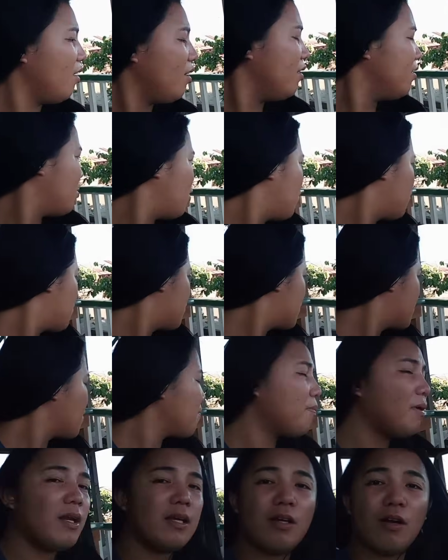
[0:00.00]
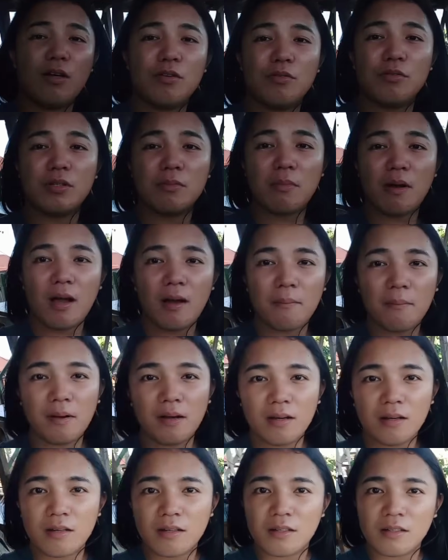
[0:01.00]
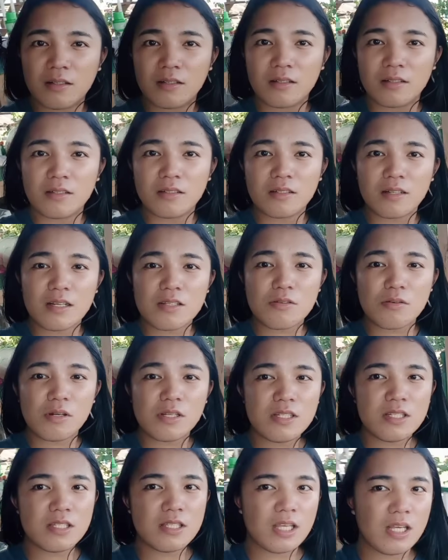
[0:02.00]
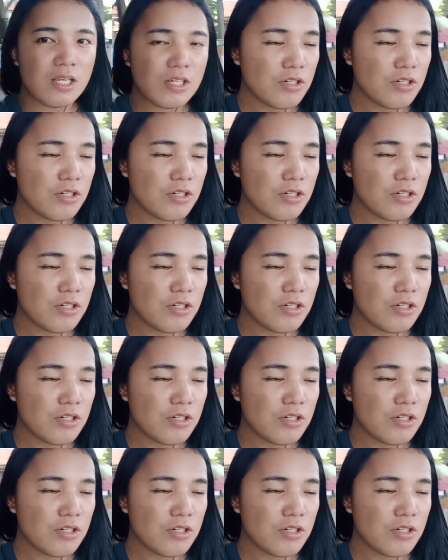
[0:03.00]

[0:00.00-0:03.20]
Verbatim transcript: Naubos na pala yung ano ni mama gasoline station